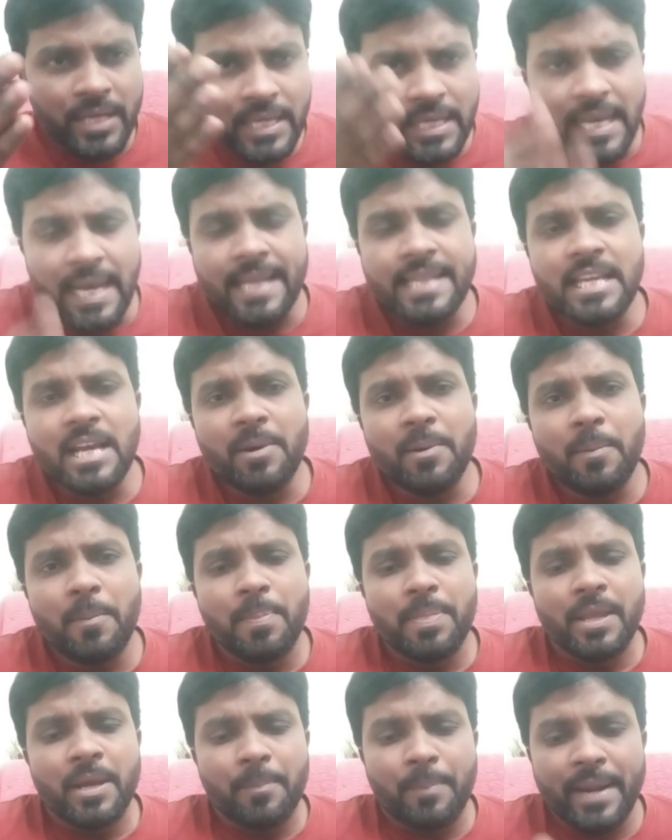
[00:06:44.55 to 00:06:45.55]
ఈ అదే
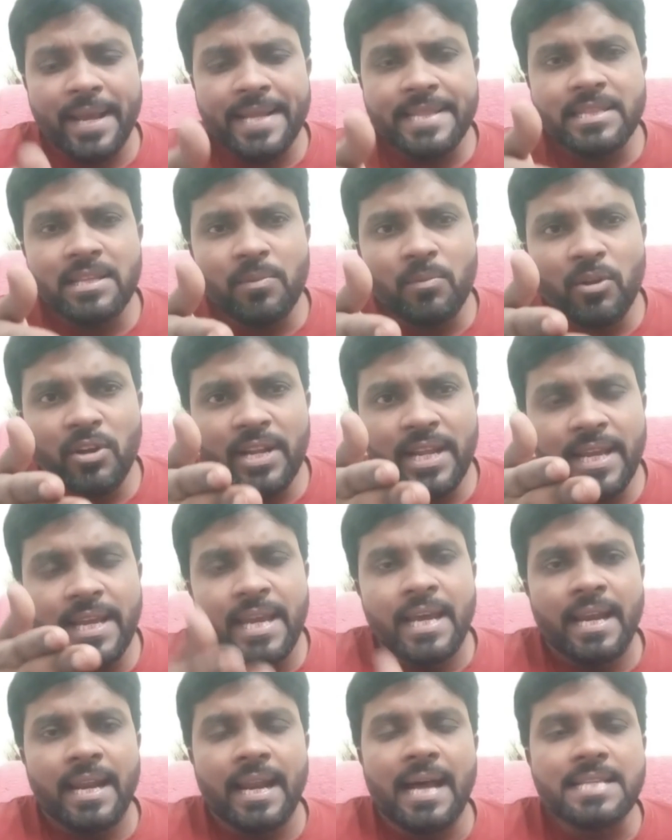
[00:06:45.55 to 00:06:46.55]
ప్రయత్నంలోనే
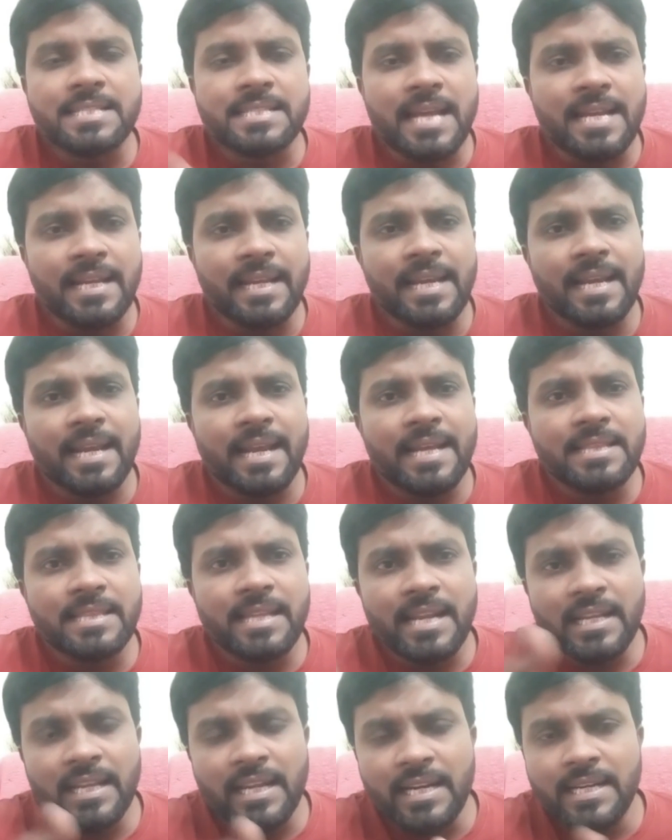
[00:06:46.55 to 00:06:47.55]
రాష్ట్రానికి
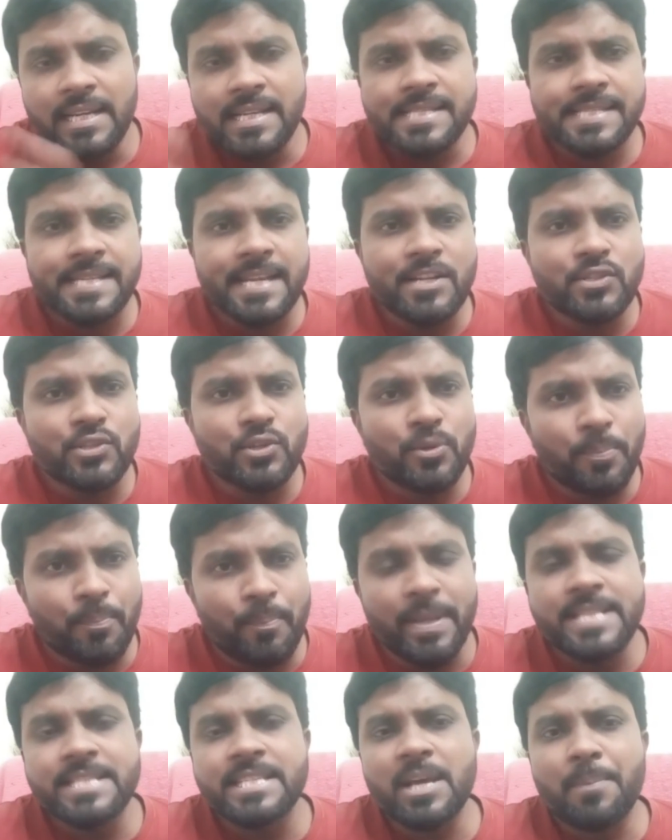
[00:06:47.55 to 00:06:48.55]
కేంద్రానికి డిస్టెన్స్ను
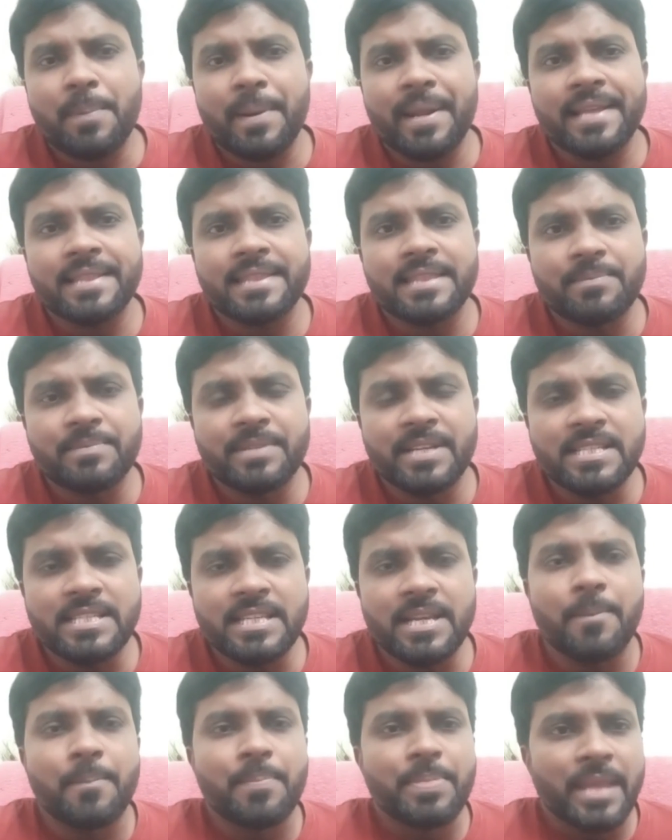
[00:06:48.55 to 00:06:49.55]
పెంచే ప్రయత్నం
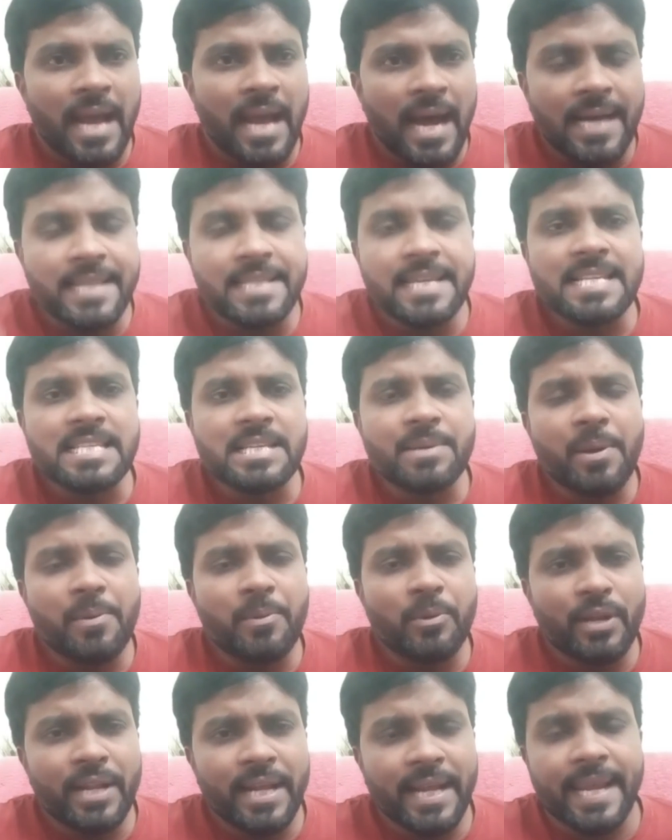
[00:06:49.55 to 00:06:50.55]
చేసి అదే
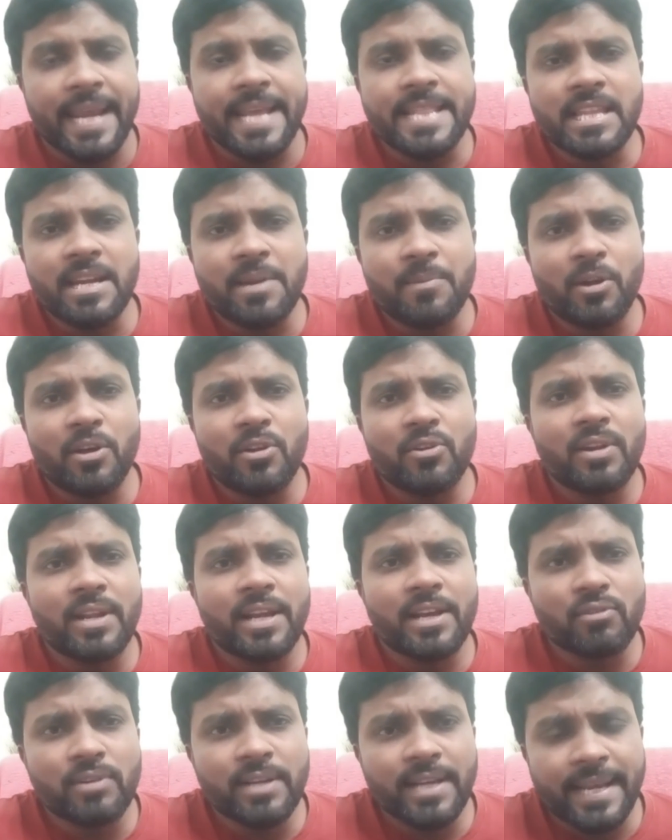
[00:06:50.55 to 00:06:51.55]
సమయంలోనే కేంద్రంలోనూ
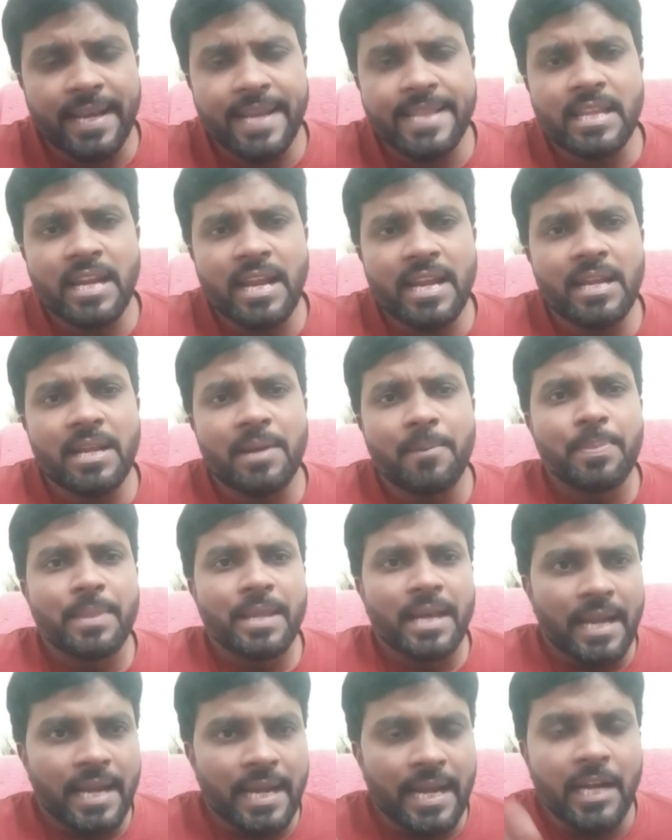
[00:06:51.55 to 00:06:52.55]
లేకుంటే కేంద్రాన్ని
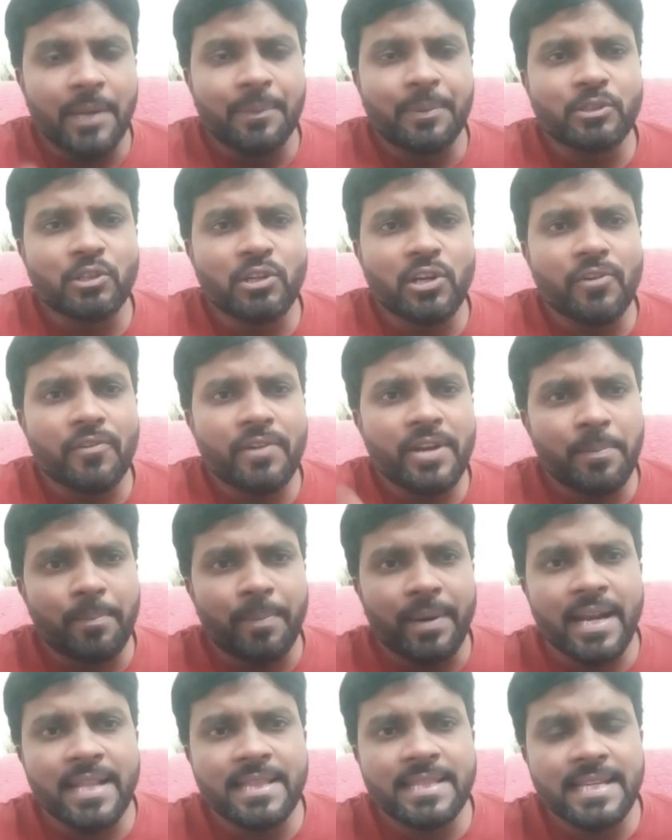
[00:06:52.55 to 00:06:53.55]
నడుపుతున్నటువంటి
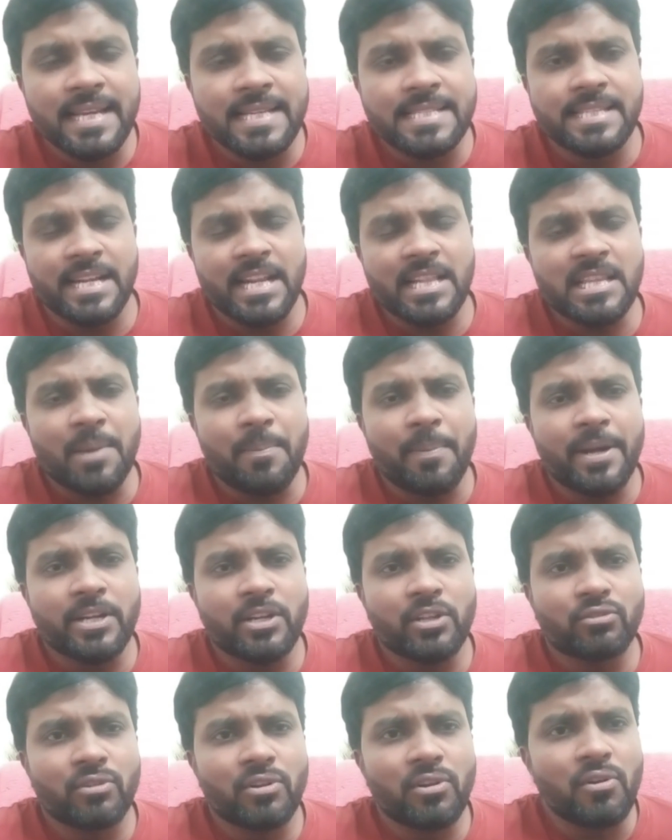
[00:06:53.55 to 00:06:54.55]
భారతీయ జనతా
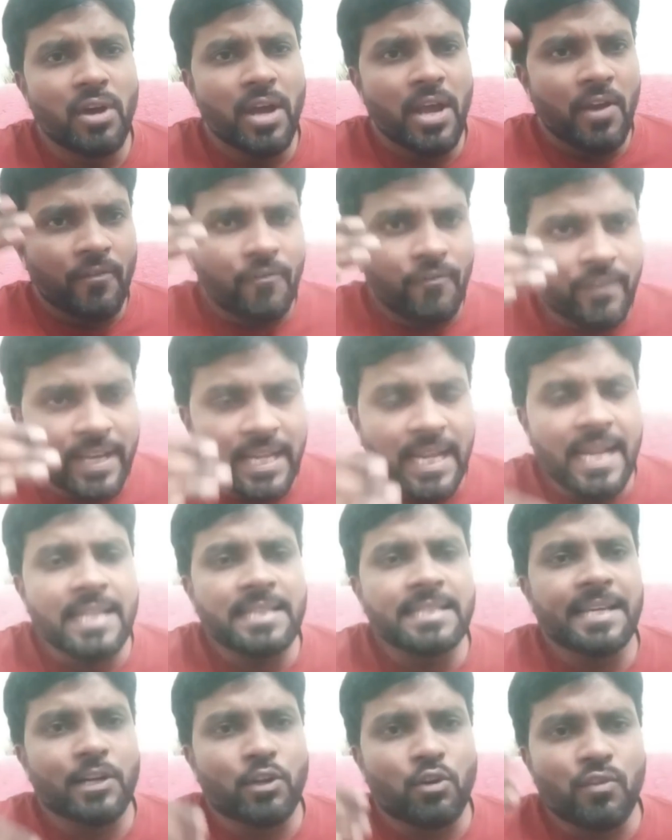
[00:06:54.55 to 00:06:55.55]
పార్టీతోనూ
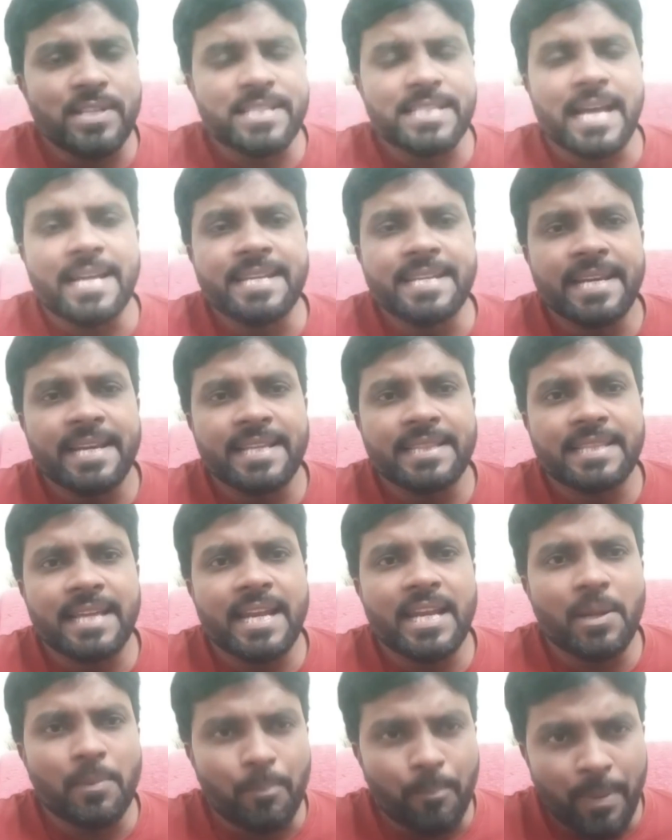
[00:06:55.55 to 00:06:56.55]
వీలైనంత ఎక్కువ
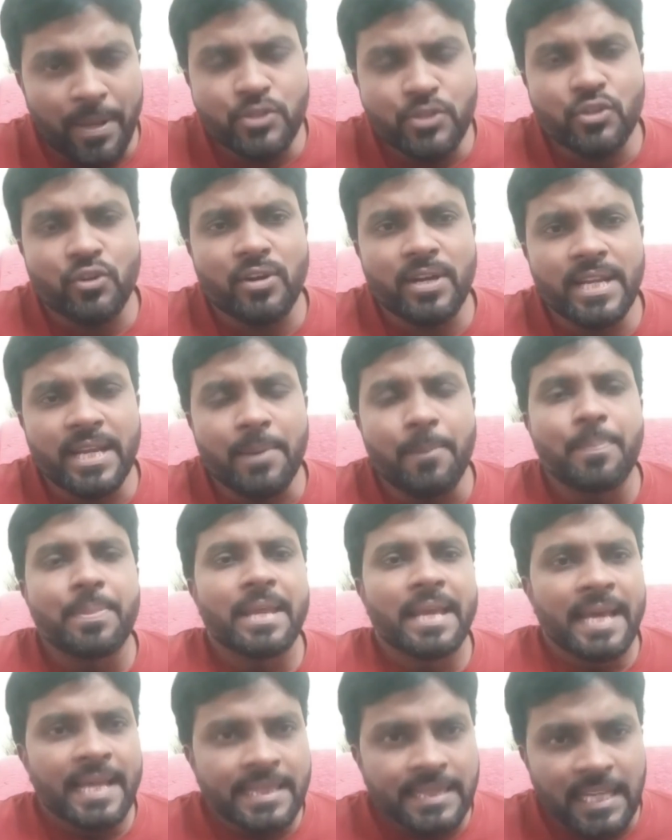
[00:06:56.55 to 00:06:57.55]
సాన్నిహిత్యాన్ని పెంచుకొని
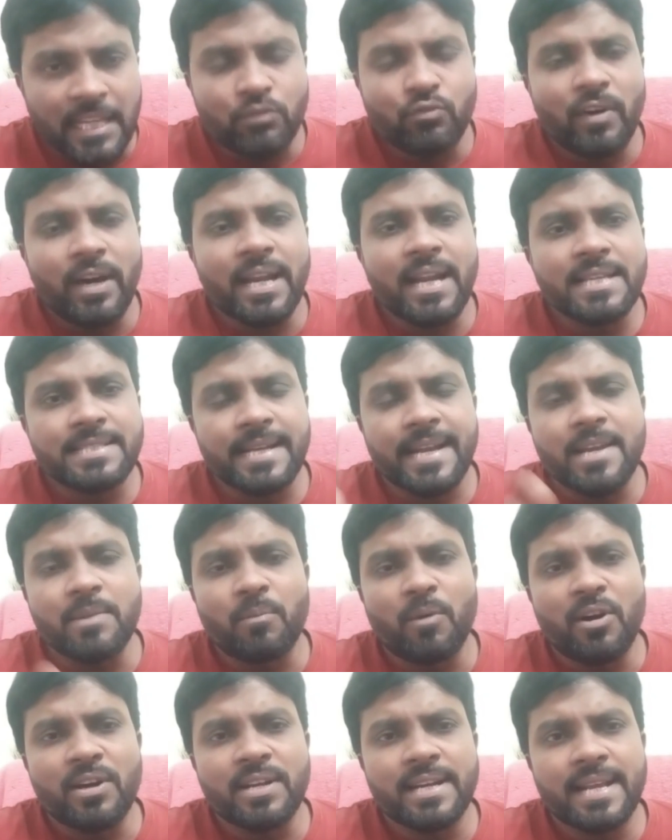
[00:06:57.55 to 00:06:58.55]
తద్వారా
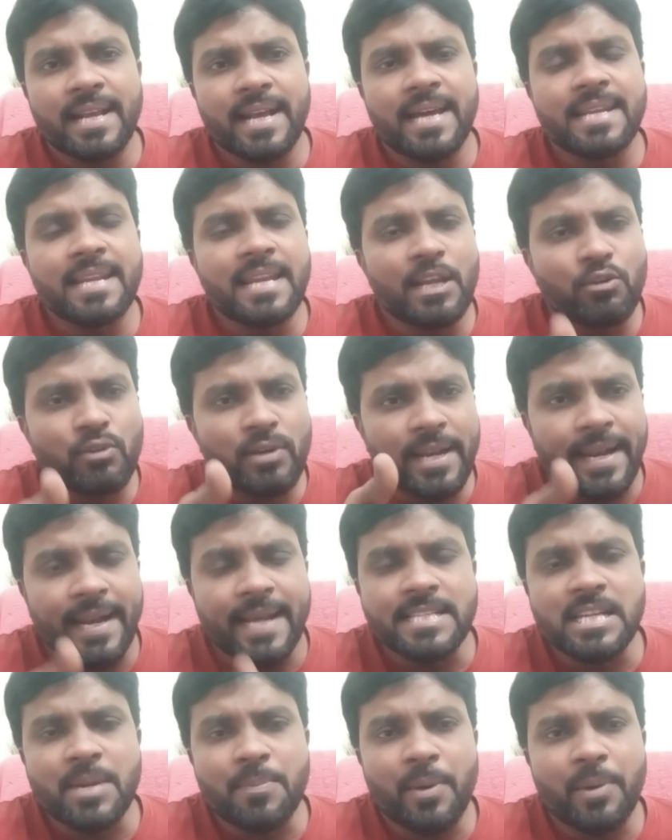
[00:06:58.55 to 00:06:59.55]
జగన్మోహన్ రెడ్డి గారిని లేకుంటే రాష్ట్ర